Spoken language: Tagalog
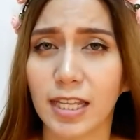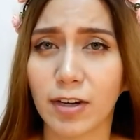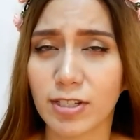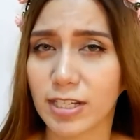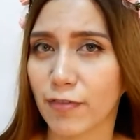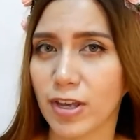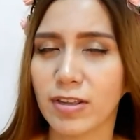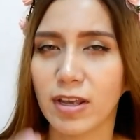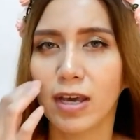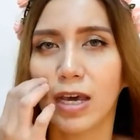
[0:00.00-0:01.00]
yata or
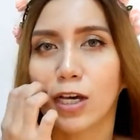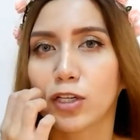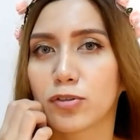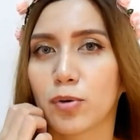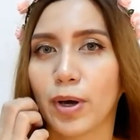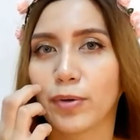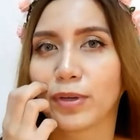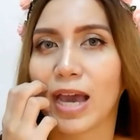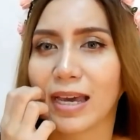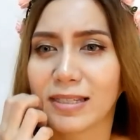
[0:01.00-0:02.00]
7. So,
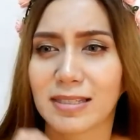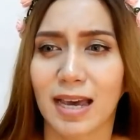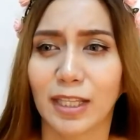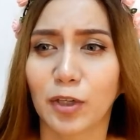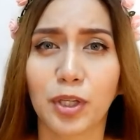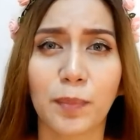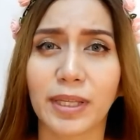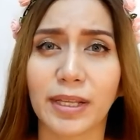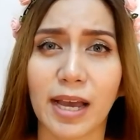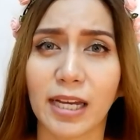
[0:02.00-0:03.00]
ayun guys, hindi ko na
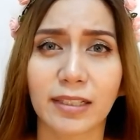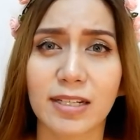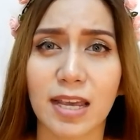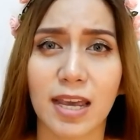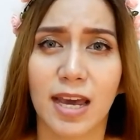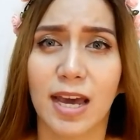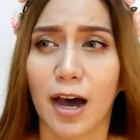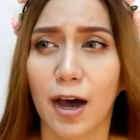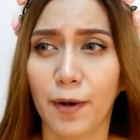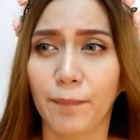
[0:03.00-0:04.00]
matandaan kasi
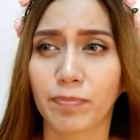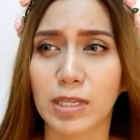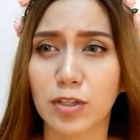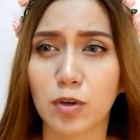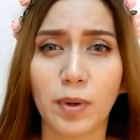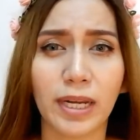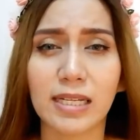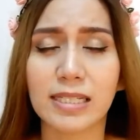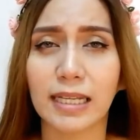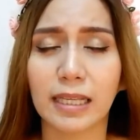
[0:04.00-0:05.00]
um, sa so sobrang
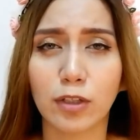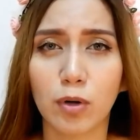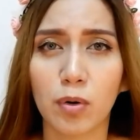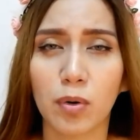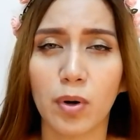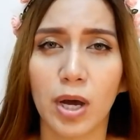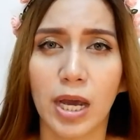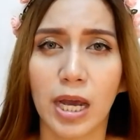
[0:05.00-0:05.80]
excited ko,